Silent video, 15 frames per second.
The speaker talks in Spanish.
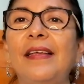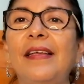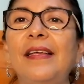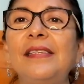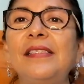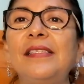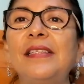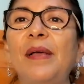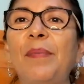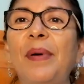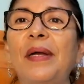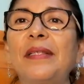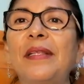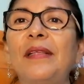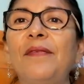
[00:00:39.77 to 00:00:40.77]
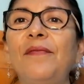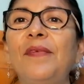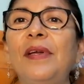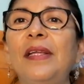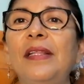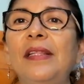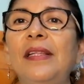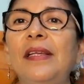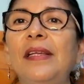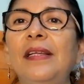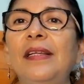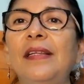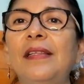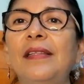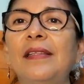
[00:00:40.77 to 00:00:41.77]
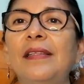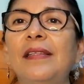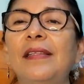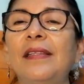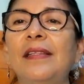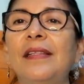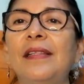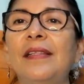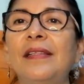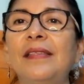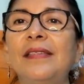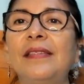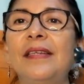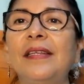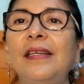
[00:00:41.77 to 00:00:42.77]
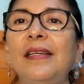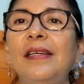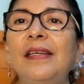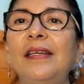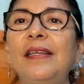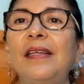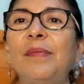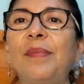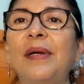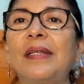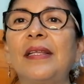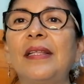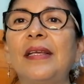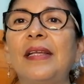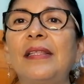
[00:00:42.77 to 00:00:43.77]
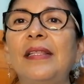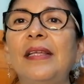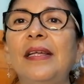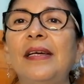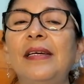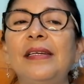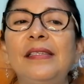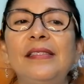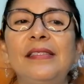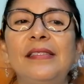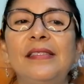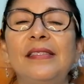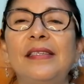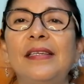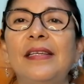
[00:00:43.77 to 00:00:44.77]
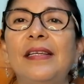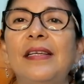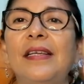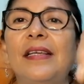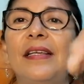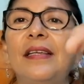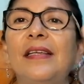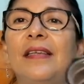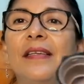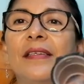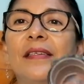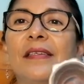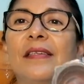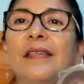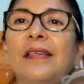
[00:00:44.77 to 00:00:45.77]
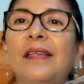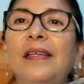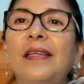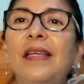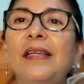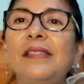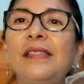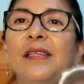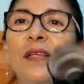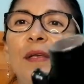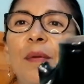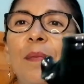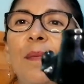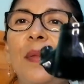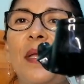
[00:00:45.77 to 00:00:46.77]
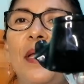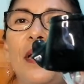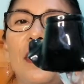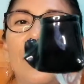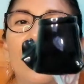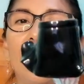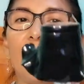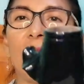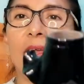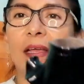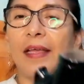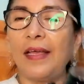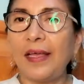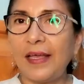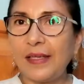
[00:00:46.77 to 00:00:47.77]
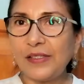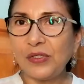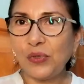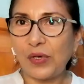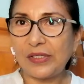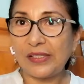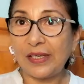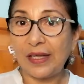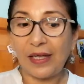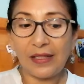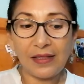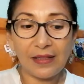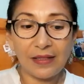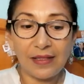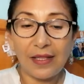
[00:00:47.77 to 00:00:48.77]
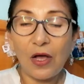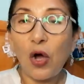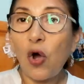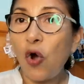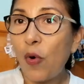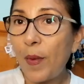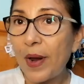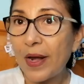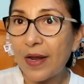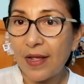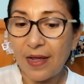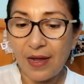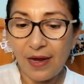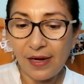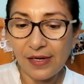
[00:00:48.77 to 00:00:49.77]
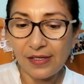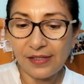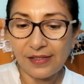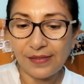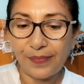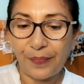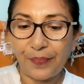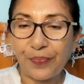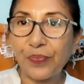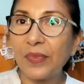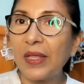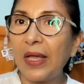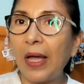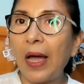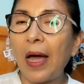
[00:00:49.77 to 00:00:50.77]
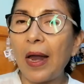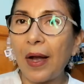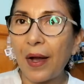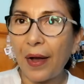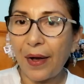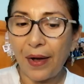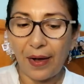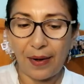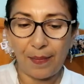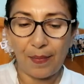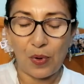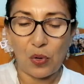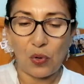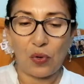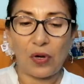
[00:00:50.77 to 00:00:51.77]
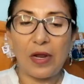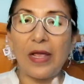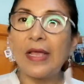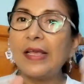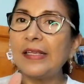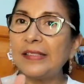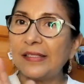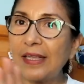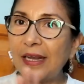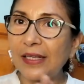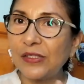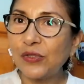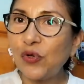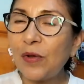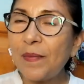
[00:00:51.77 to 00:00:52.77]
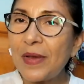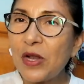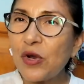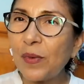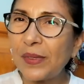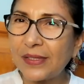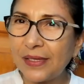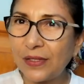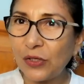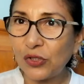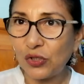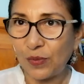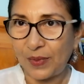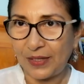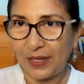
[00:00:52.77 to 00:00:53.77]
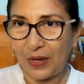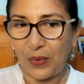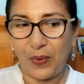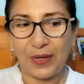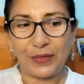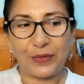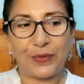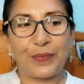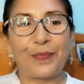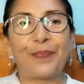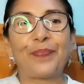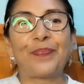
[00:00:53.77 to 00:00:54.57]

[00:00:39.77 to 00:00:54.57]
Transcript: Esta es la parte de enfrente. La parte de atrás. Y así viene. Esto es Head Over Heels de Revlon. Se lanzó en 1994.